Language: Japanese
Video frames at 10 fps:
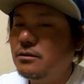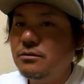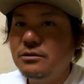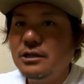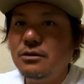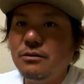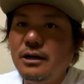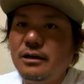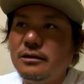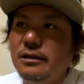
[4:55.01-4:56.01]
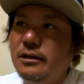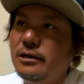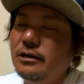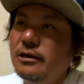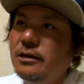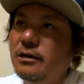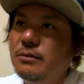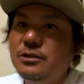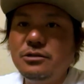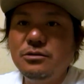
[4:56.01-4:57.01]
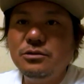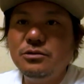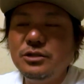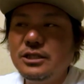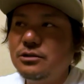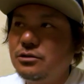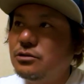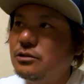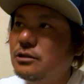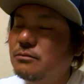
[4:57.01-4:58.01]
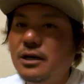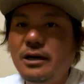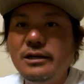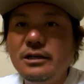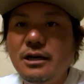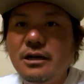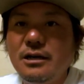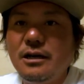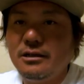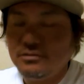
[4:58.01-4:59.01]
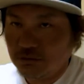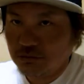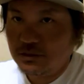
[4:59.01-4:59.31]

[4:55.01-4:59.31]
この竿は、えー、まあ、強すぎず、まあ、張りがある、